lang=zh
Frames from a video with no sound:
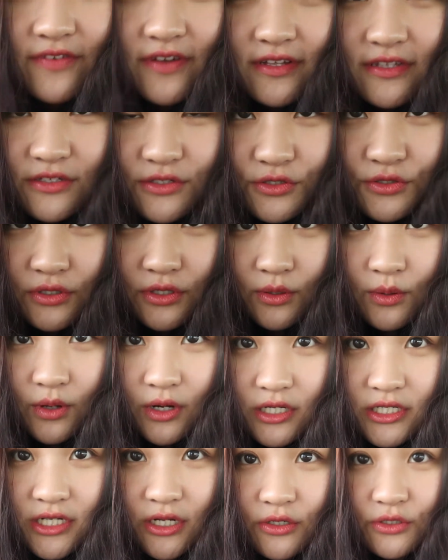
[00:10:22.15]
分，距离
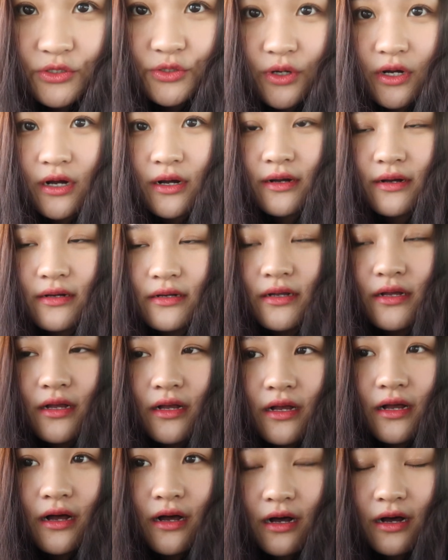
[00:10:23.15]
我上妆，
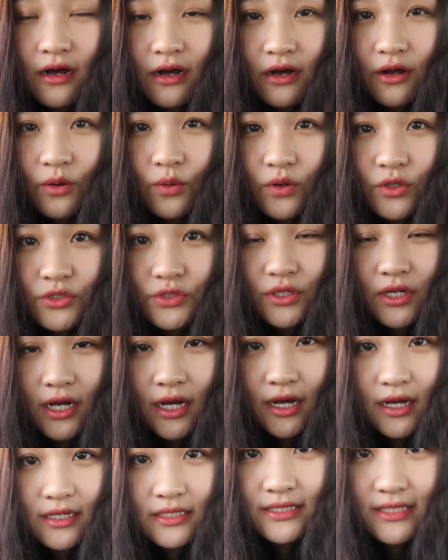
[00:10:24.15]
呃，过去
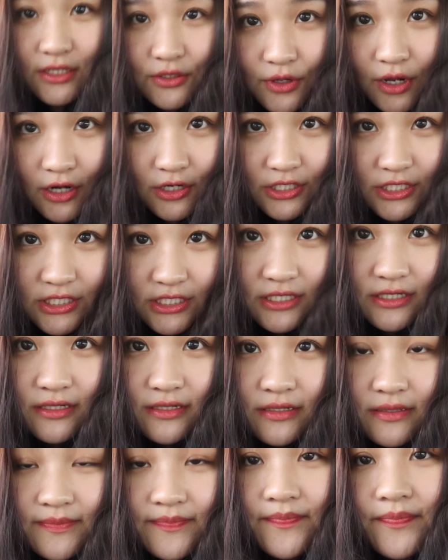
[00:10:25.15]
了四个多小时，
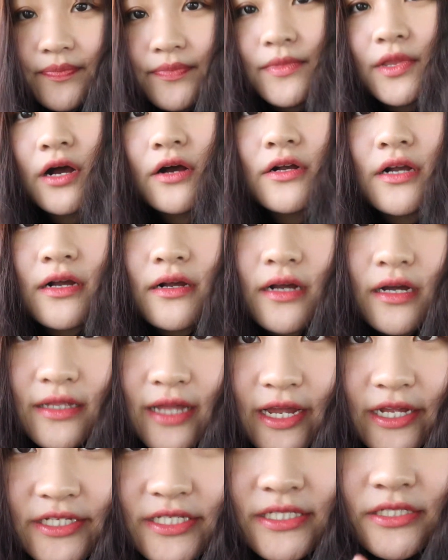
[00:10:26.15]
然后刚
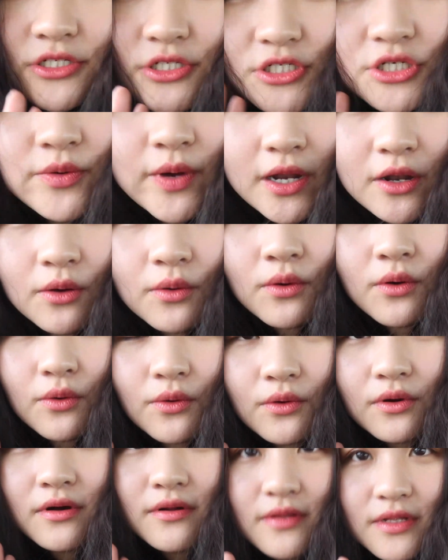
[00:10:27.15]
才吃完了火
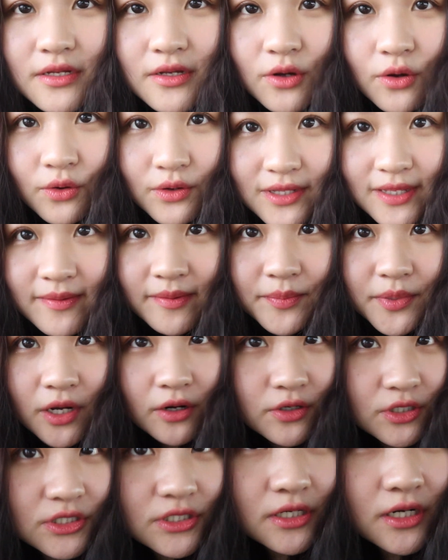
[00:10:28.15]
锅，我这边比
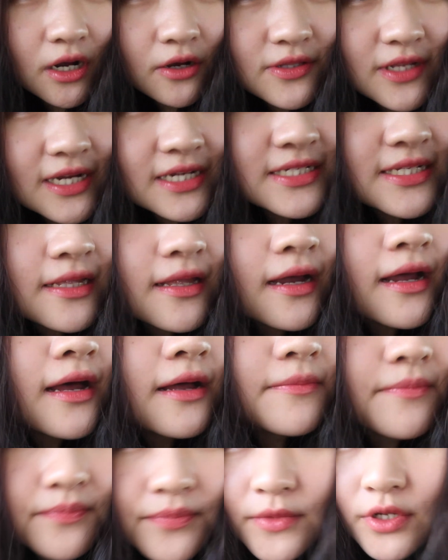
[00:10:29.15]
较热，然后但是现在
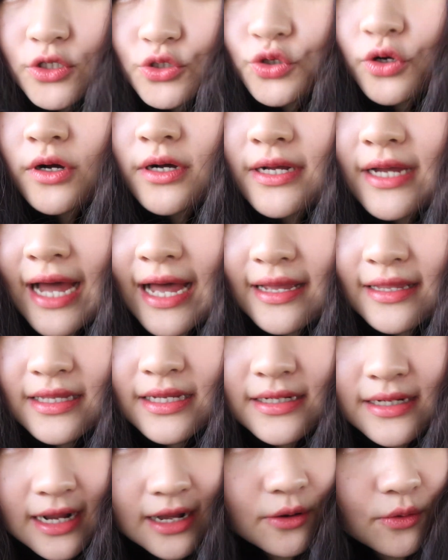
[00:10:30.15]
看妆感
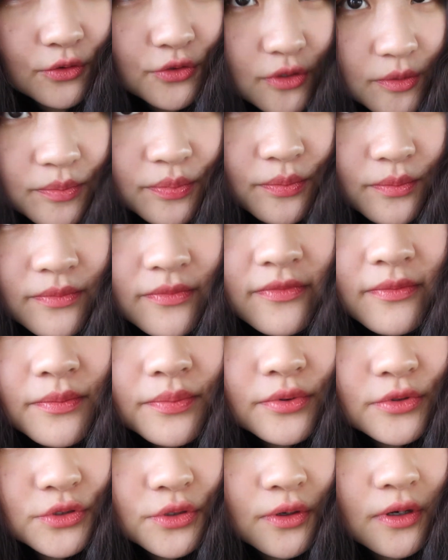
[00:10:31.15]
依然我觉得
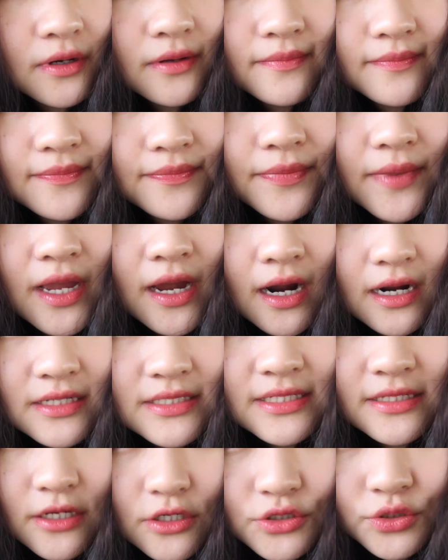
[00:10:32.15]
不错，而
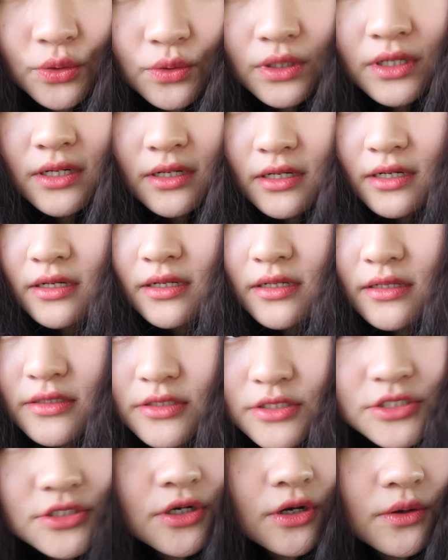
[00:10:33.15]
且现在融合
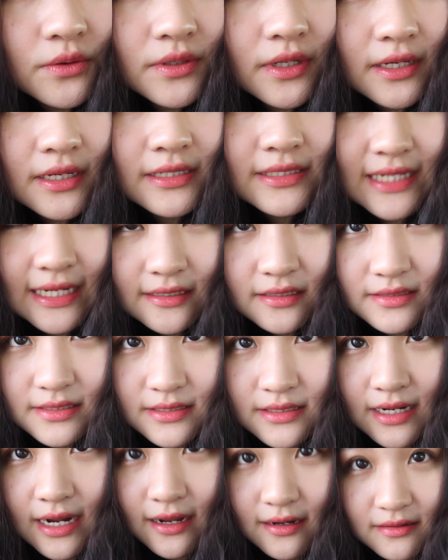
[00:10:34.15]
之后呢，更加的
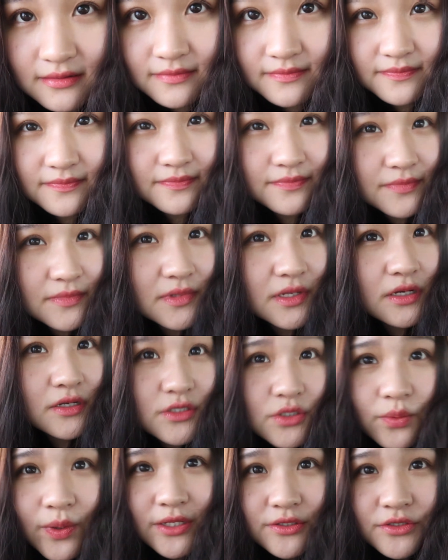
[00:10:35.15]
自然，
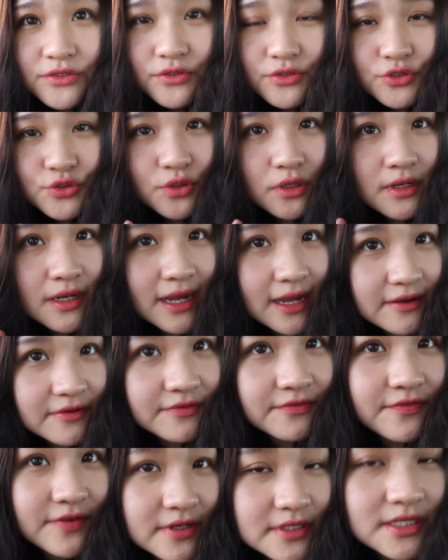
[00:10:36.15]
就完全就是妆感
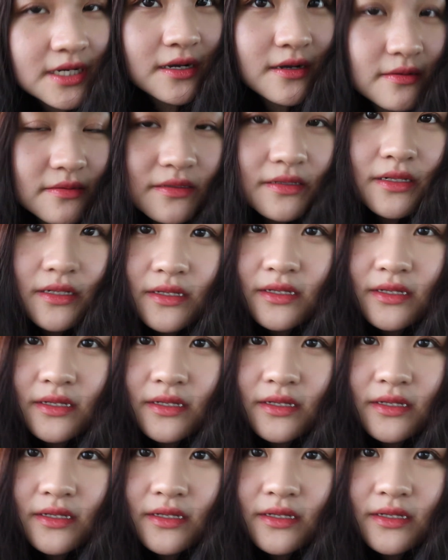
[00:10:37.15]
非常